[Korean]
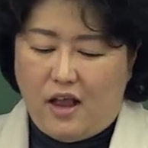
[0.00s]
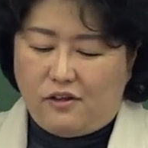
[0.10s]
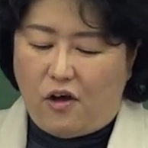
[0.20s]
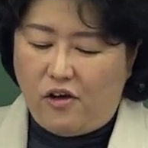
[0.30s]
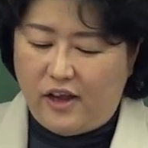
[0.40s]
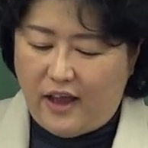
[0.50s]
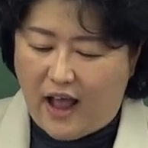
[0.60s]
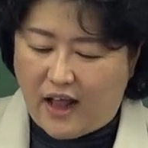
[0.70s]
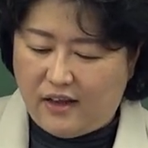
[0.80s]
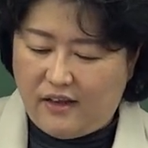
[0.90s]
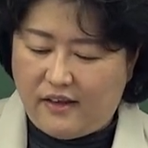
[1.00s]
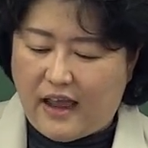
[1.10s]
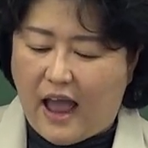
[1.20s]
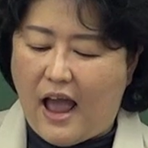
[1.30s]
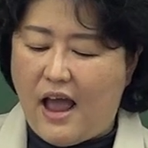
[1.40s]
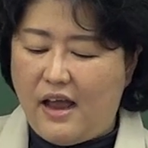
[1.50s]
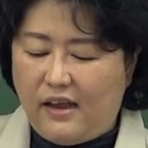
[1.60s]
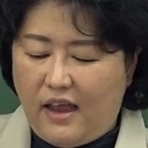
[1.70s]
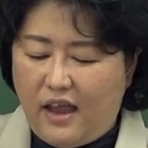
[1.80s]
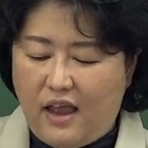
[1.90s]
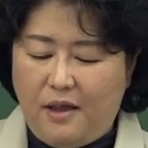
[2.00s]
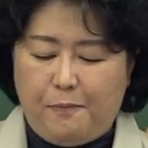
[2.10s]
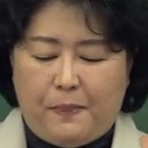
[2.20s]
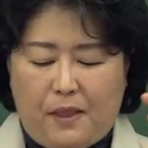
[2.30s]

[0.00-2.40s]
처리하는 양에